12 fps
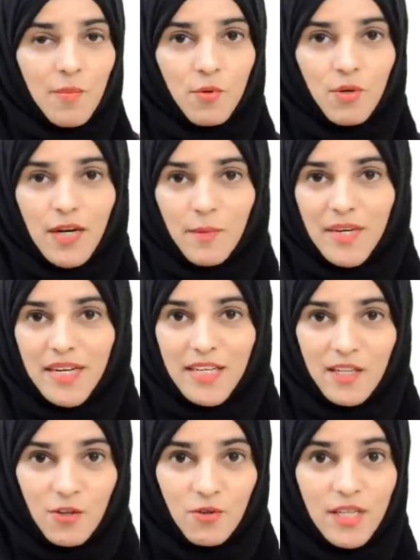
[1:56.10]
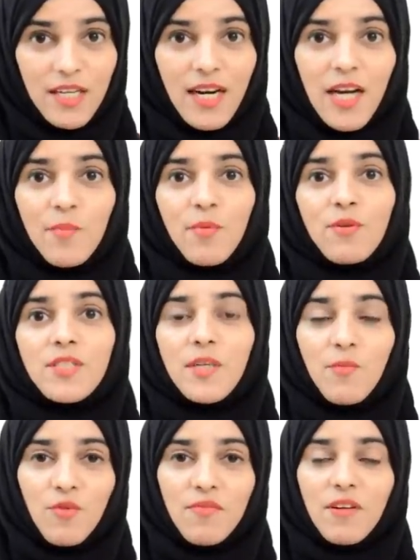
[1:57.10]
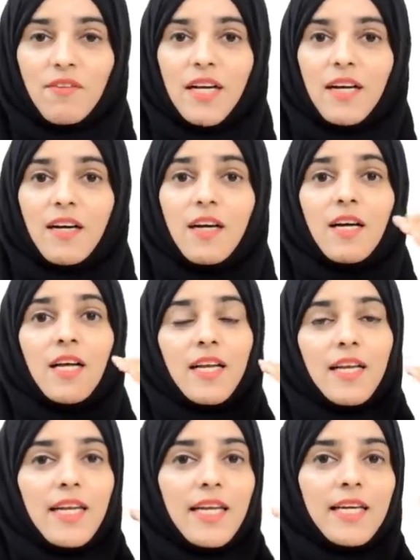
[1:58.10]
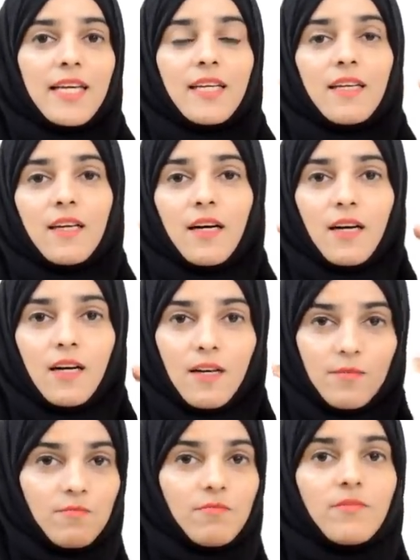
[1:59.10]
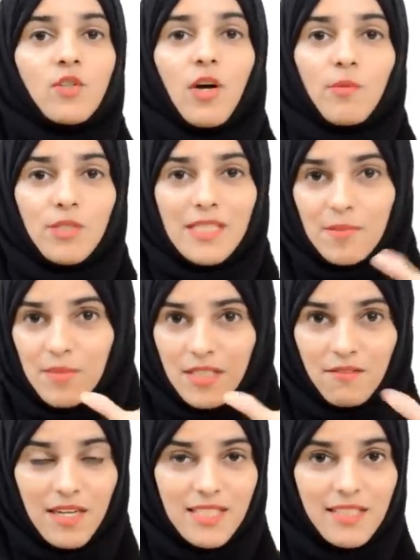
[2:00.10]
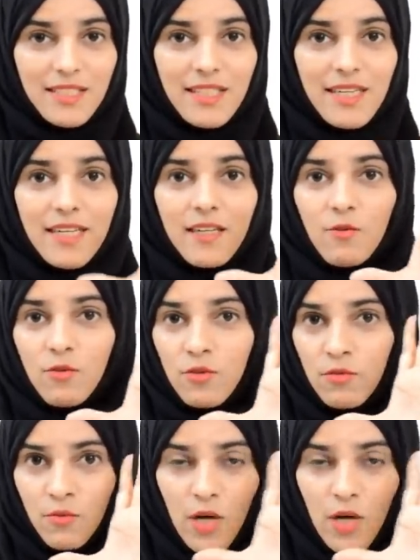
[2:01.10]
मैं आपको रेकमेंड नहीं करूंगी आईब्रोज़ रिमूव करवाना लेकिन नॉन मुस्लिम्स करवा सकते हैं